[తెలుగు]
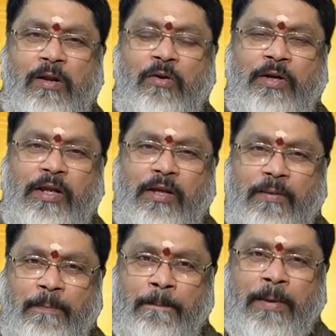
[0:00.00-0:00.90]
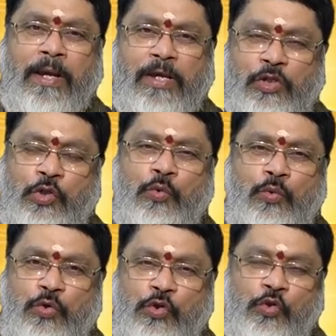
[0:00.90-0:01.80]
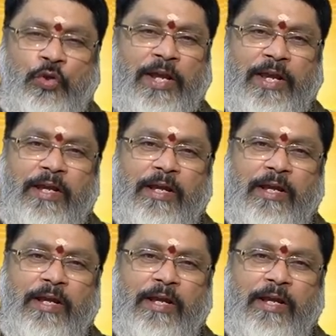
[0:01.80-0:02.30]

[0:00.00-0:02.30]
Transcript: నెలలోని మే జూన్ జూలై